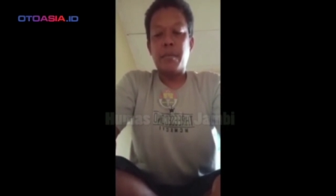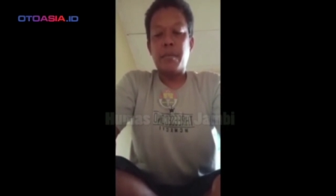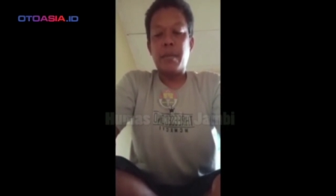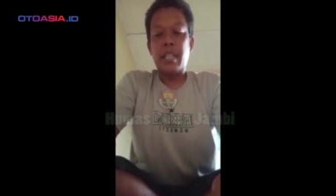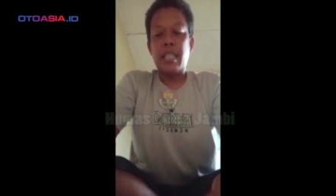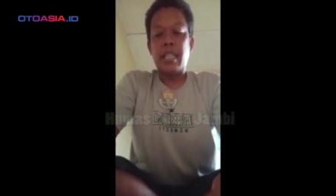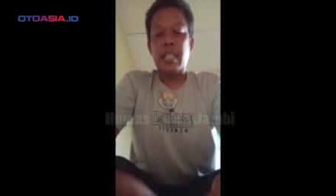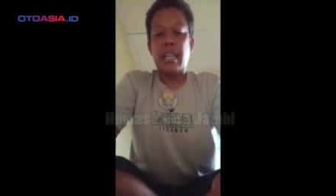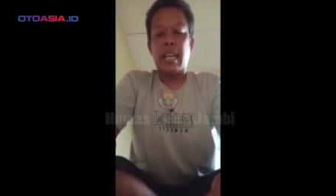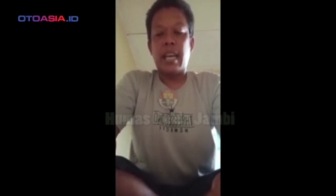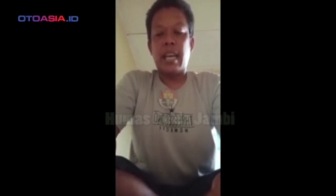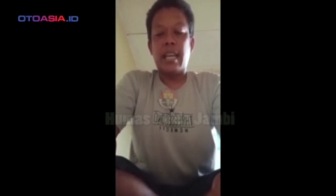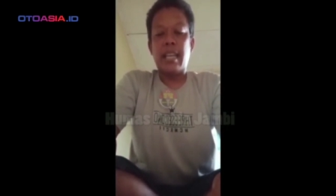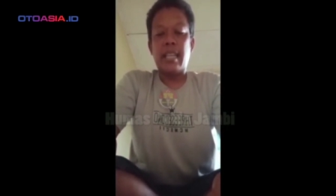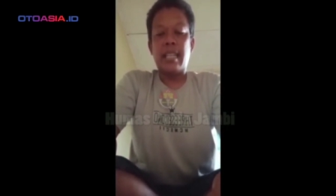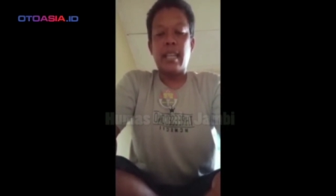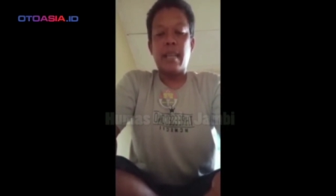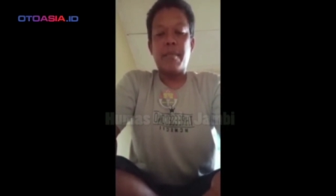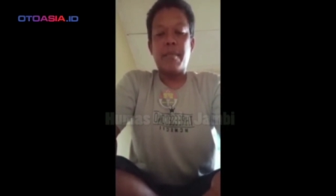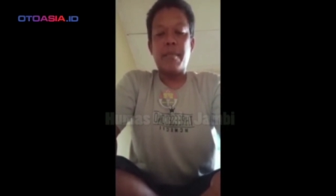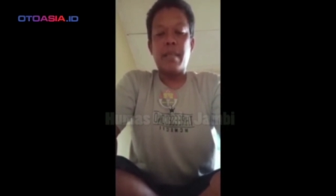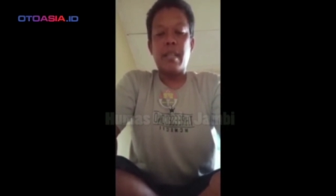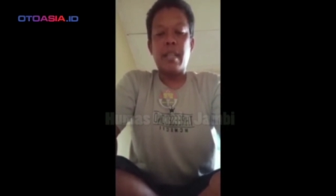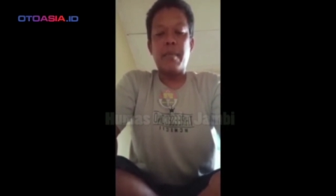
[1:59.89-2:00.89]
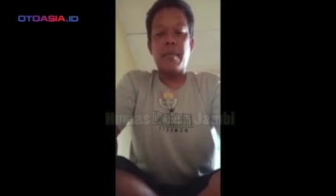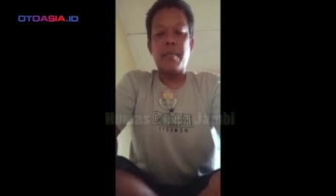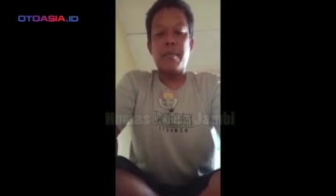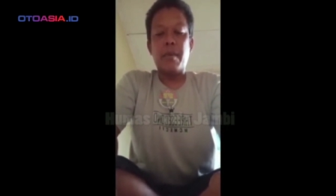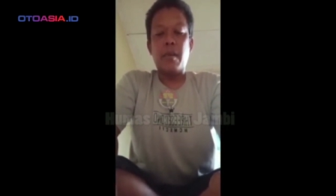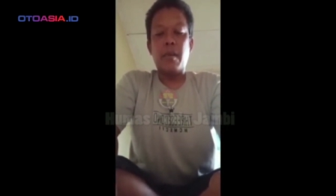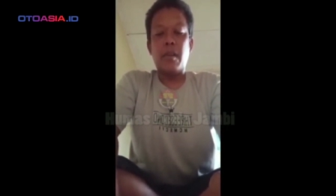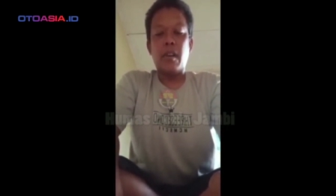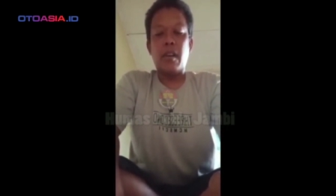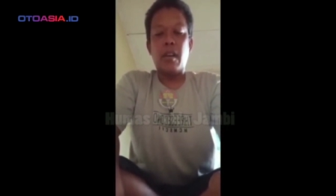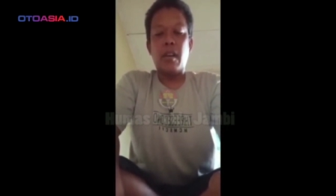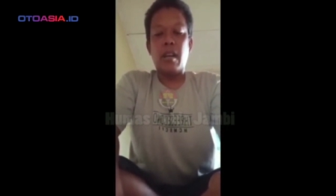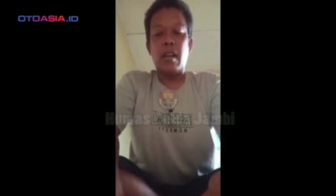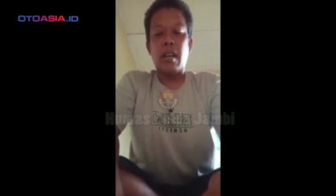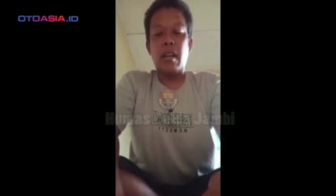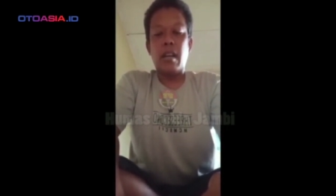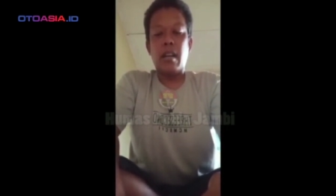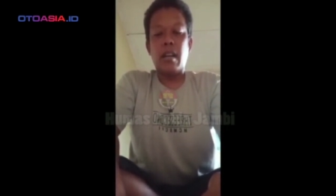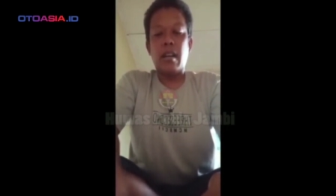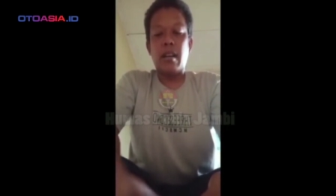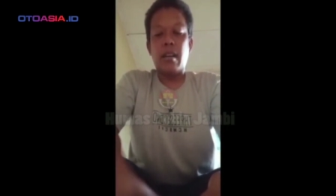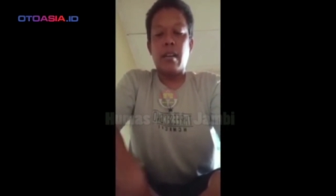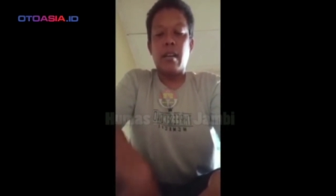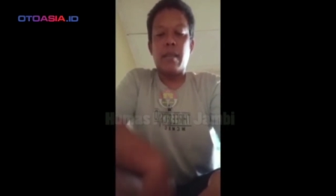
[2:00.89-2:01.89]
pemberitaan dan
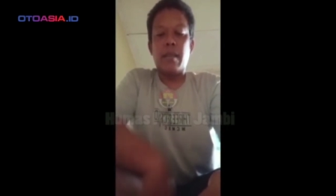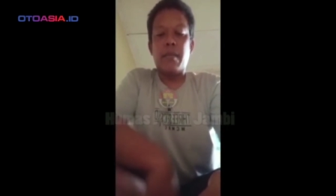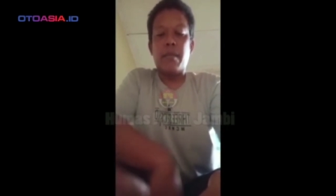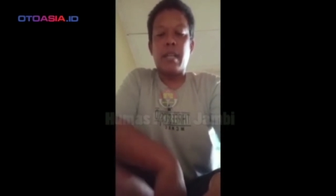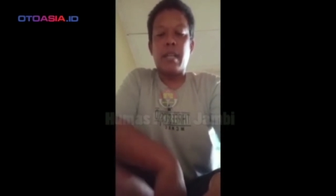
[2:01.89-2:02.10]
menimbul,